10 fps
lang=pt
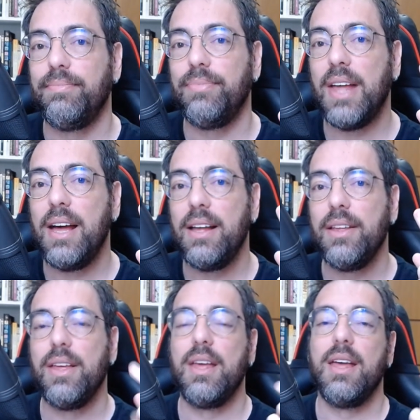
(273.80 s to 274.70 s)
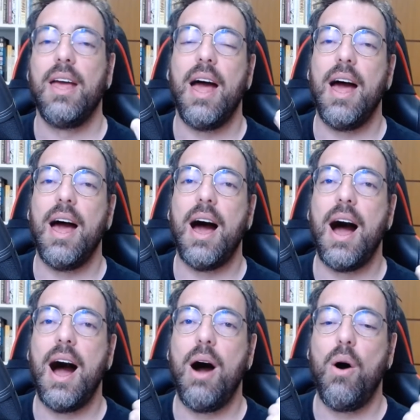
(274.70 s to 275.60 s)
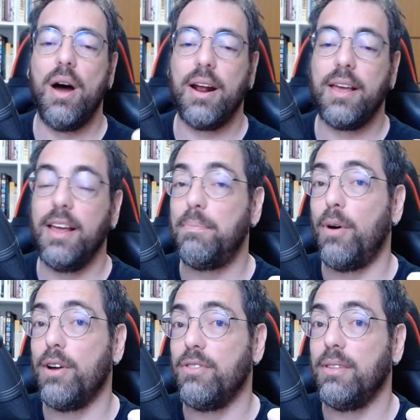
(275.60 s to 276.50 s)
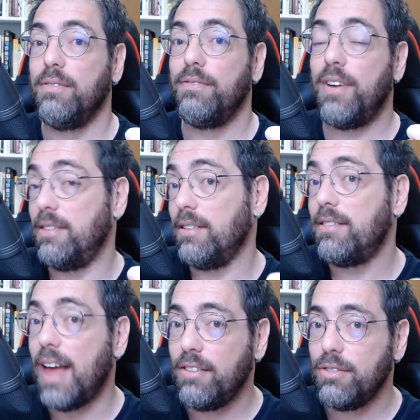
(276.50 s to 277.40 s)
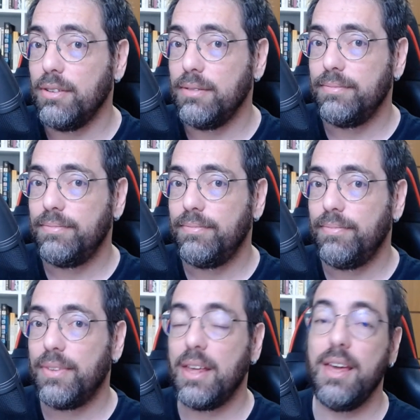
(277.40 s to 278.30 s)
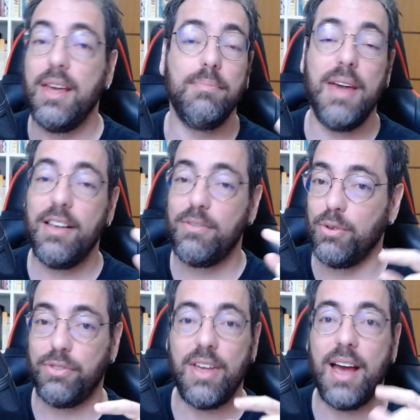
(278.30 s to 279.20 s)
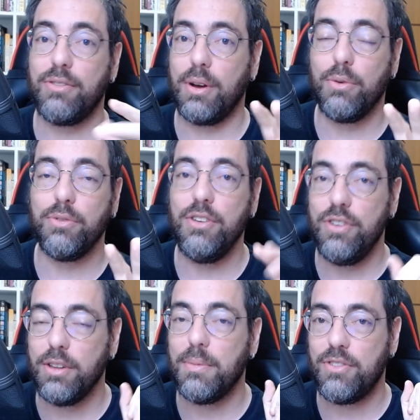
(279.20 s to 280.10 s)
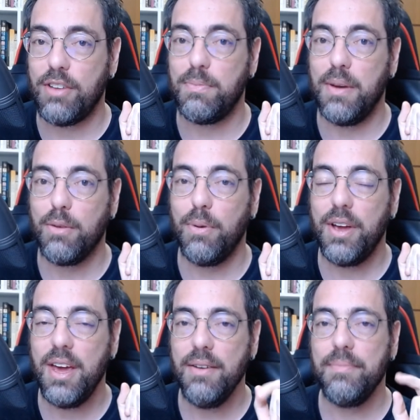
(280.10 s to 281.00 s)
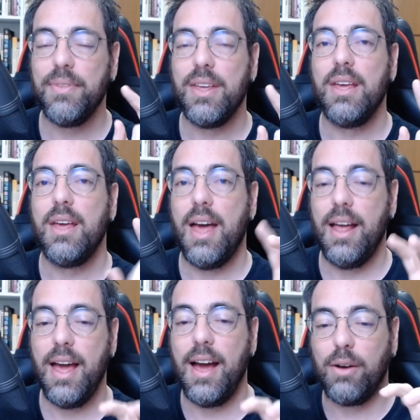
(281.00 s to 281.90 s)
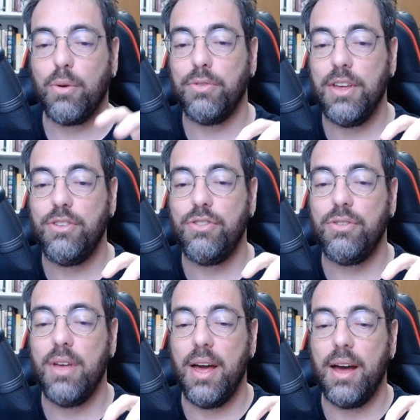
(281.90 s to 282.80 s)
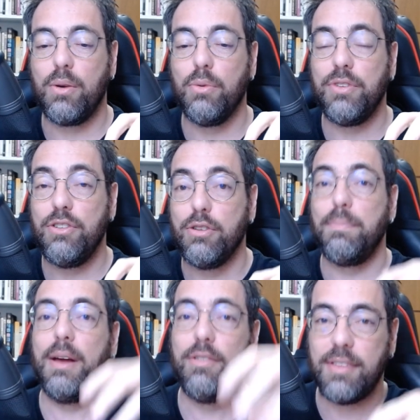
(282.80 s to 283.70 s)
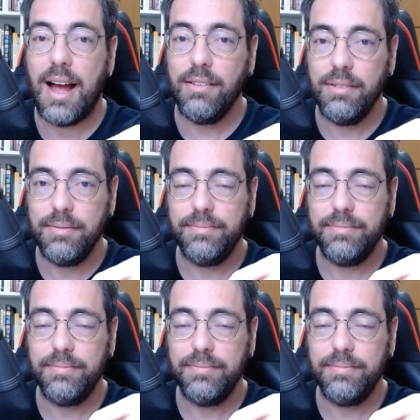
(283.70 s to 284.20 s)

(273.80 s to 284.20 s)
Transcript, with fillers: né? A hora que ele pode fazer sexo, e mesmo o sexo é consentido, mas já explico um pouquinho. Ele é, é concedido pelo Estado,